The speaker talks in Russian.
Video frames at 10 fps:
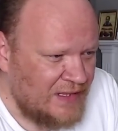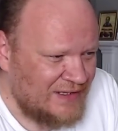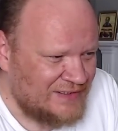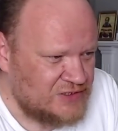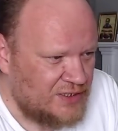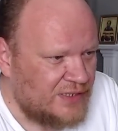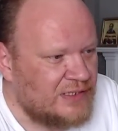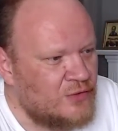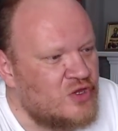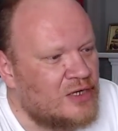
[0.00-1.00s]
Я даже не
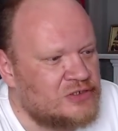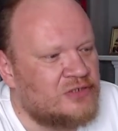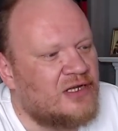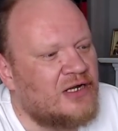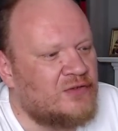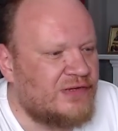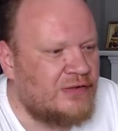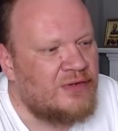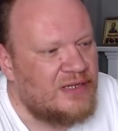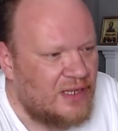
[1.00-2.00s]
исключаю, что так оно
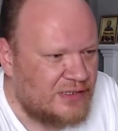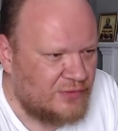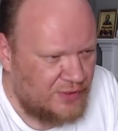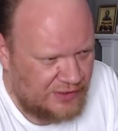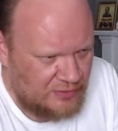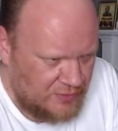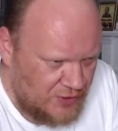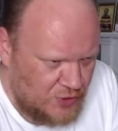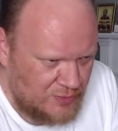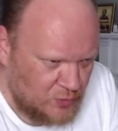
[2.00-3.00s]
все и есть, но если мы
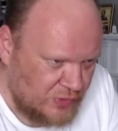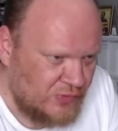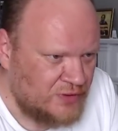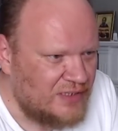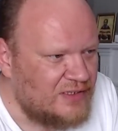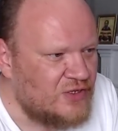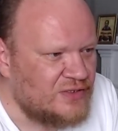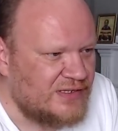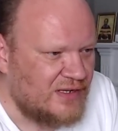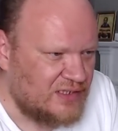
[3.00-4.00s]
ищем русскую
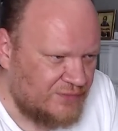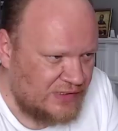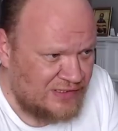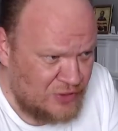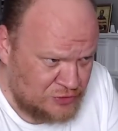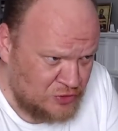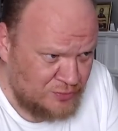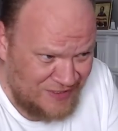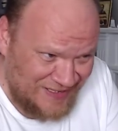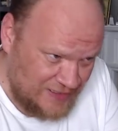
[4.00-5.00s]
идентичность, это значит, что
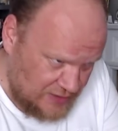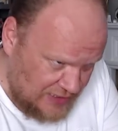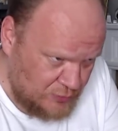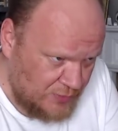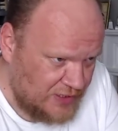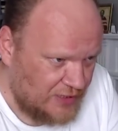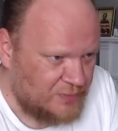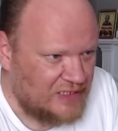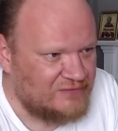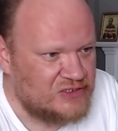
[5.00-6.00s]
мы не хотим умирать,
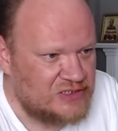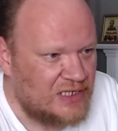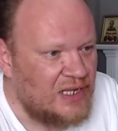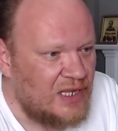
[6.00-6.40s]
правда же?